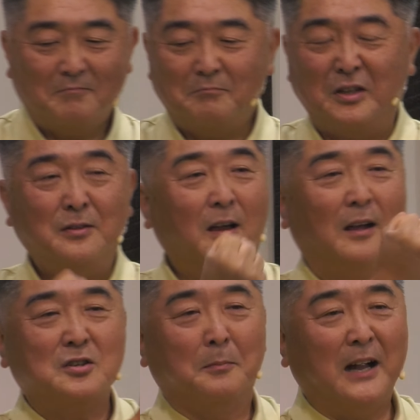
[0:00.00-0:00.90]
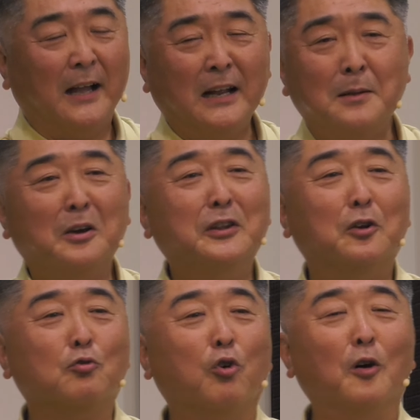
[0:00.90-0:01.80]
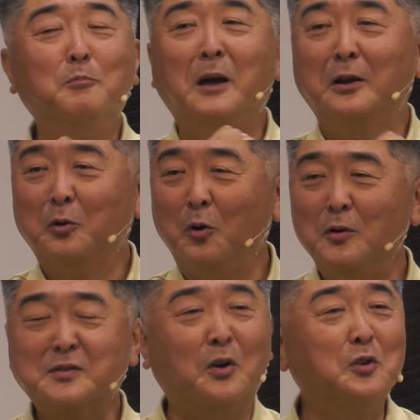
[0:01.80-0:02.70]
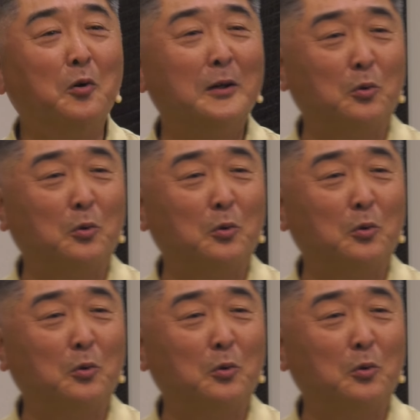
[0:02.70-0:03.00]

믿, 어, 정말 하나님의 은혜로 구원받고 성령과